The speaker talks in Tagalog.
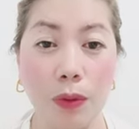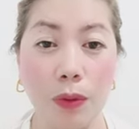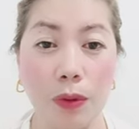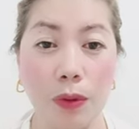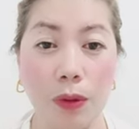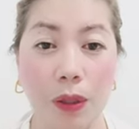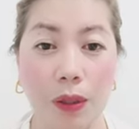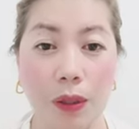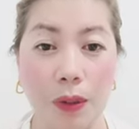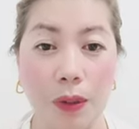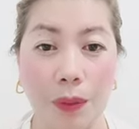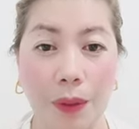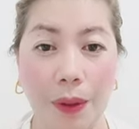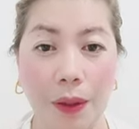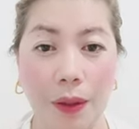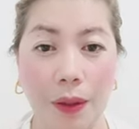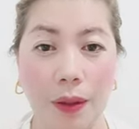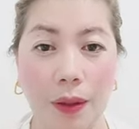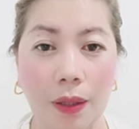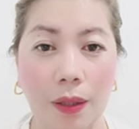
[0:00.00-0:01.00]
at
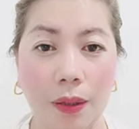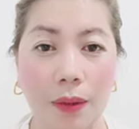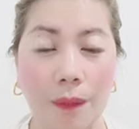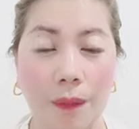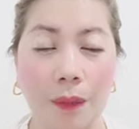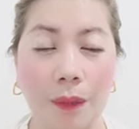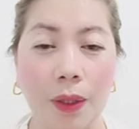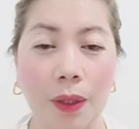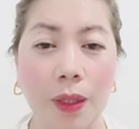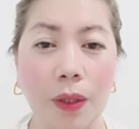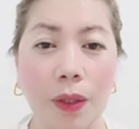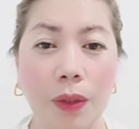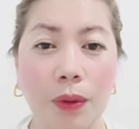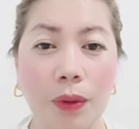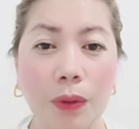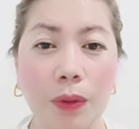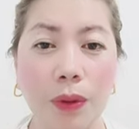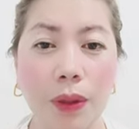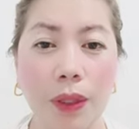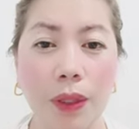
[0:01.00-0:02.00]
mga
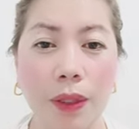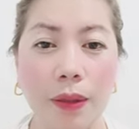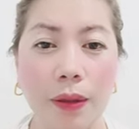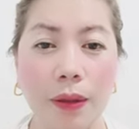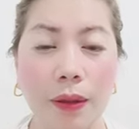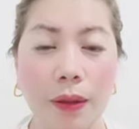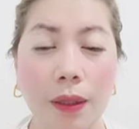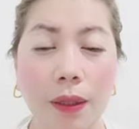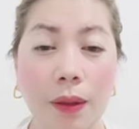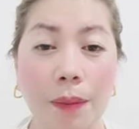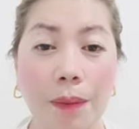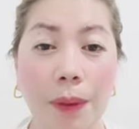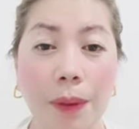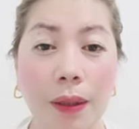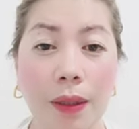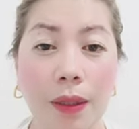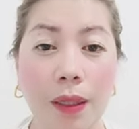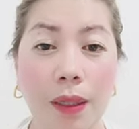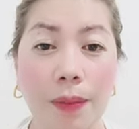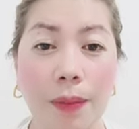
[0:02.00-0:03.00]
hadlang sa pagunlad
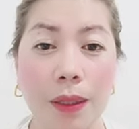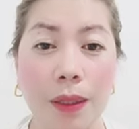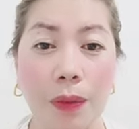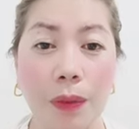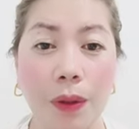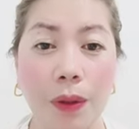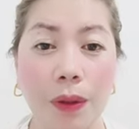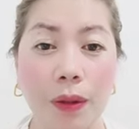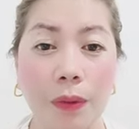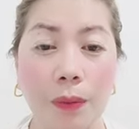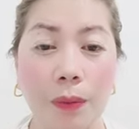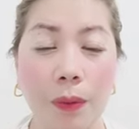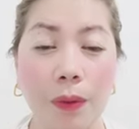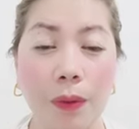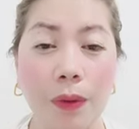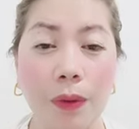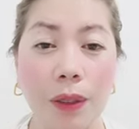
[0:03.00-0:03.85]
sa karera.